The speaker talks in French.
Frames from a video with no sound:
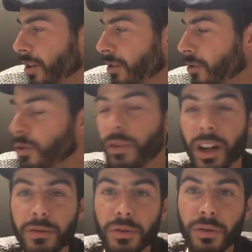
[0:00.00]
donc
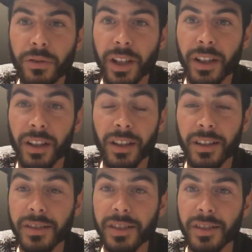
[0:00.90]
voilà, vous trouverez,
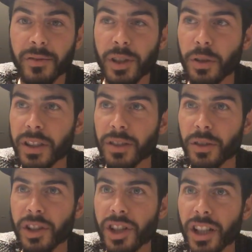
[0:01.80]
c'est une vidéo assez
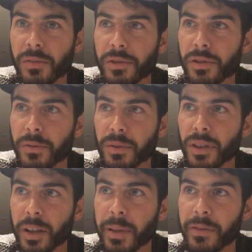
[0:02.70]
originale parce que bon,
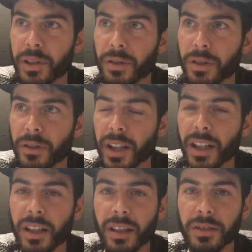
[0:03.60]
dans la même vidéo, il y
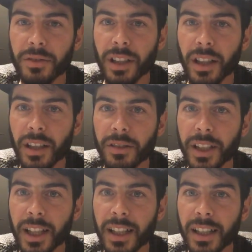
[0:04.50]
aura donc un
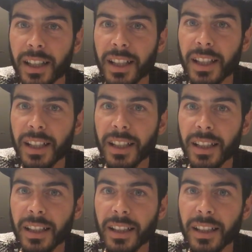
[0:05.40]
renard,
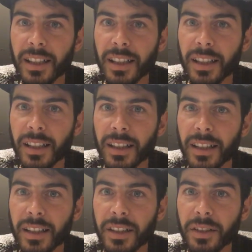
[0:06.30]

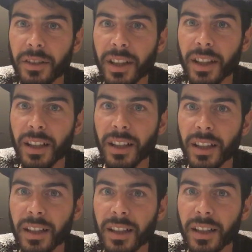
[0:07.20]
il y
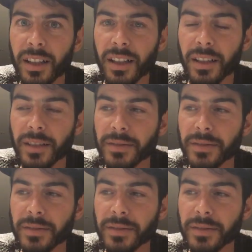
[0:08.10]
aura